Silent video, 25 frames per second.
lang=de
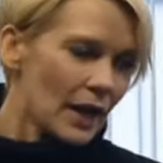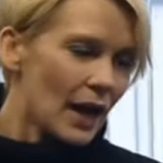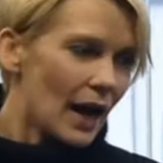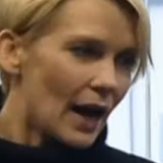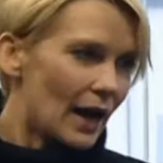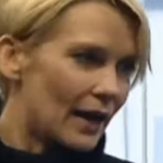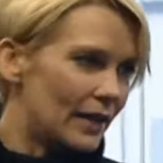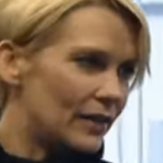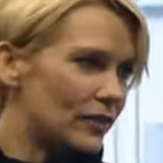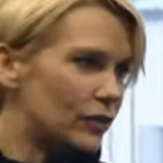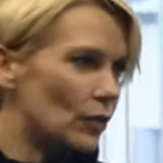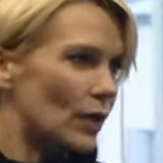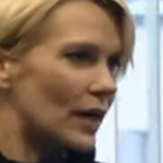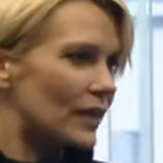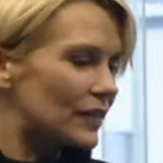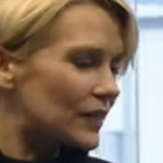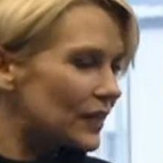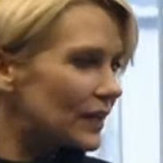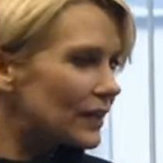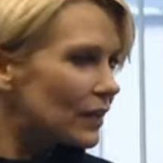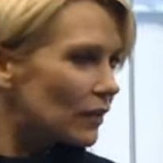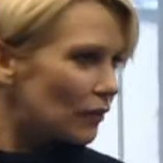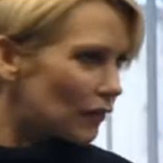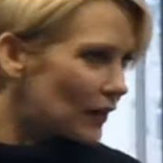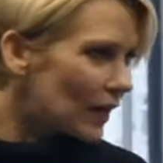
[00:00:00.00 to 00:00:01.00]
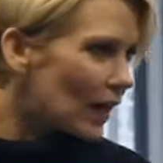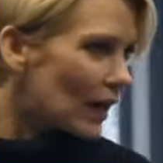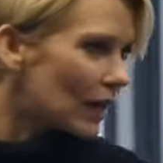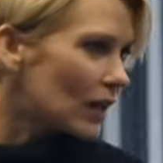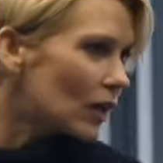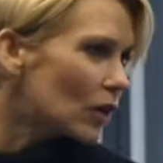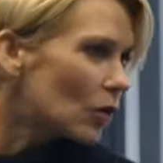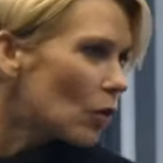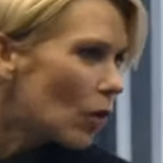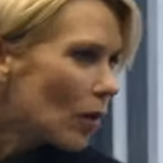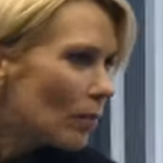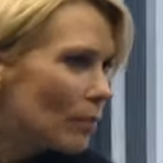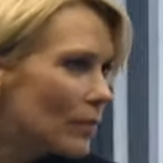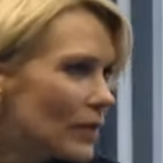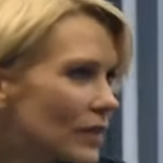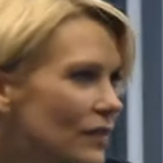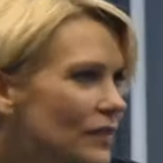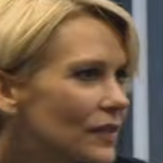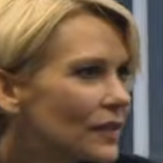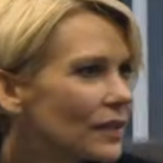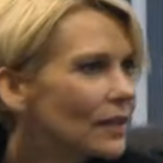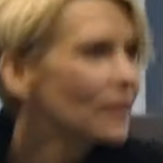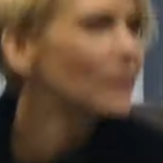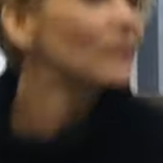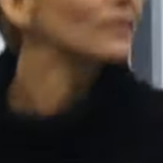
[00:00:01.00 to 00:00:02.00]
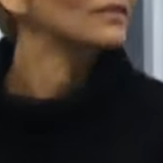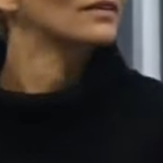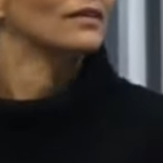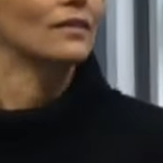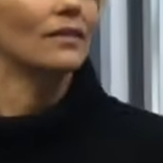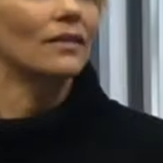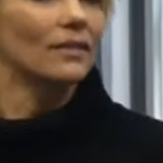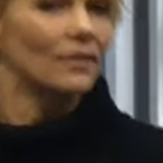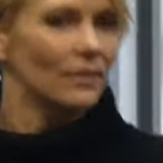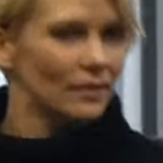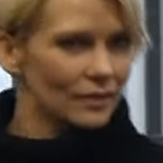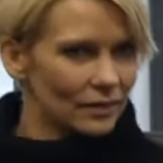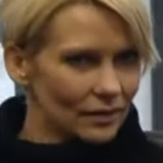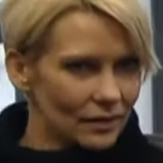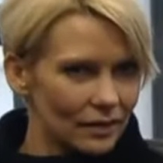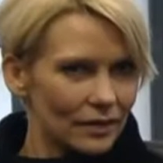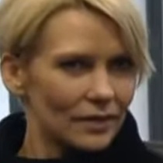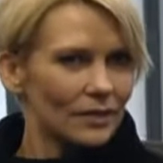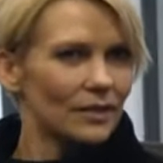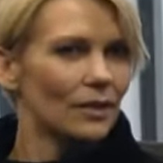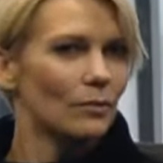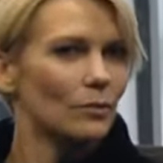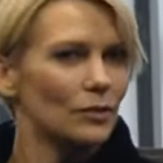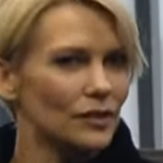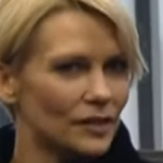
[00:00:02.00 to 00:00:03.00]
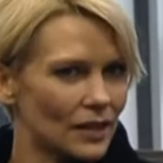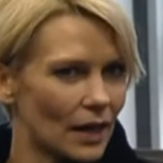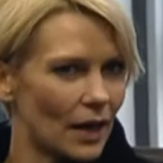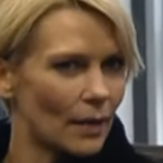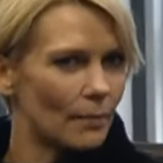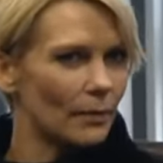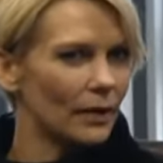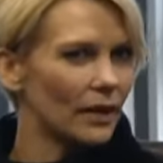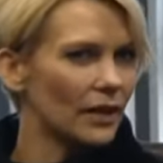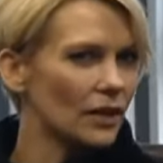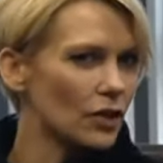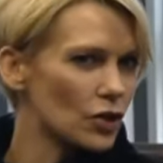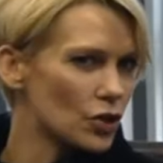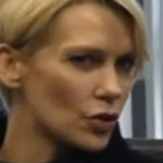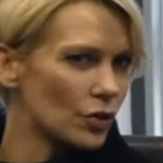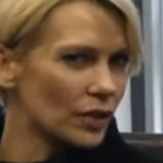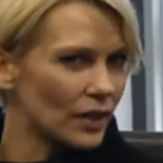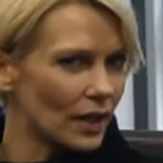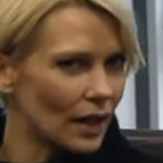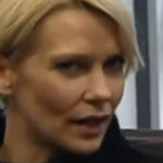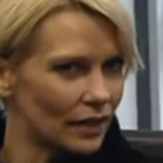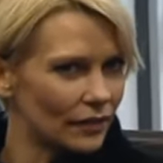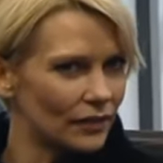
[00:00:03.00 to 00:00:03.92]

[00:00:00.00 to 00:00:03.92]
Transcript: Also, als sie in die Villa gekommen ist, da muss der Einbrecher schon da